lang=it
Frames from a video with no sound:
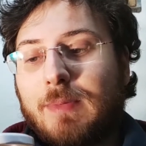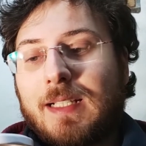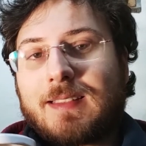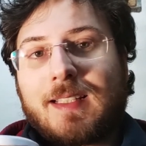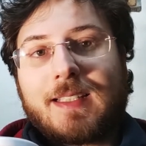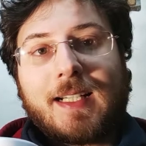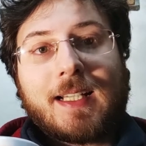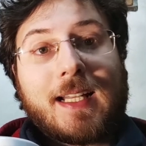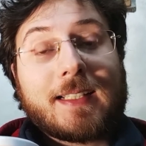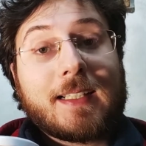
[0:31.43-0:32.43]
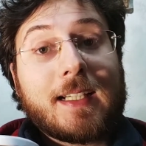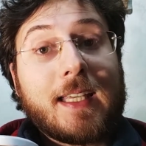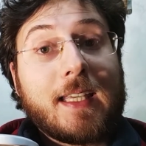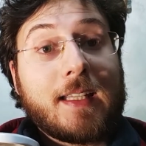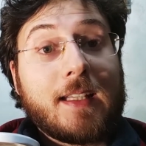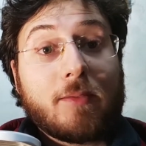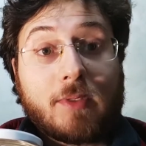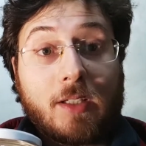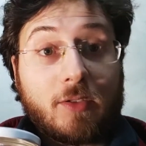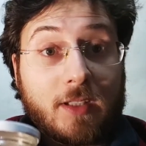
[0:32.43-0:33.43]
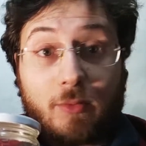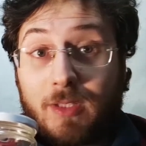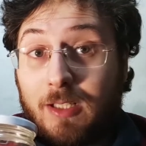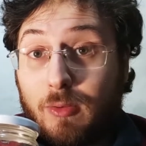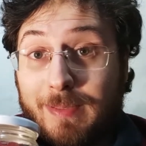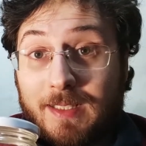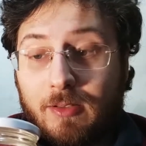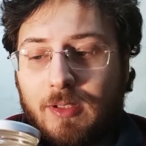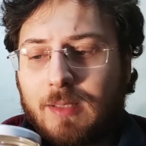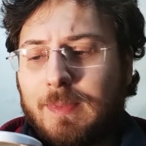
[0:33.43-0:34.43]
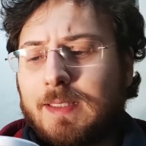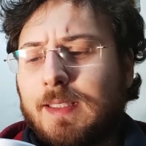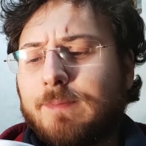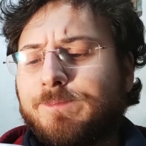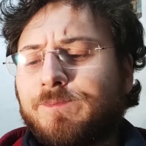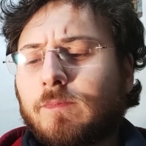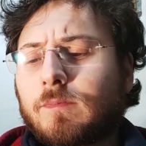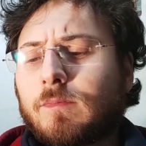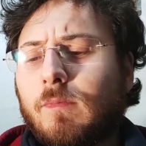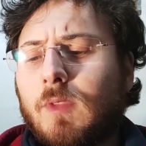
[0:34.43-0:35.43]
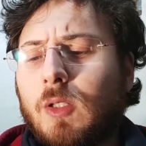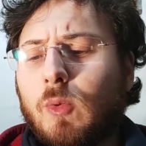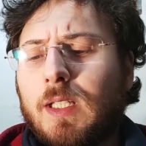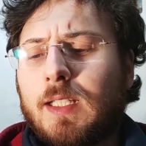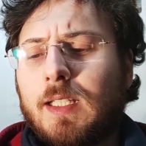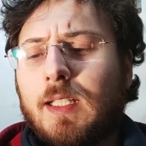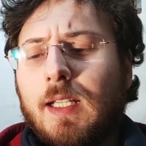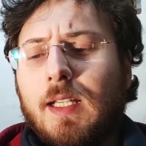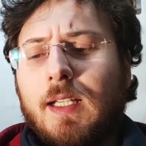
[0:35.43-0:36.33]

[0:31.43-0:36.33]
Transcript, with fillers: mi era stata regalata ed è una rosa a cui tengo particolarmente. Quindi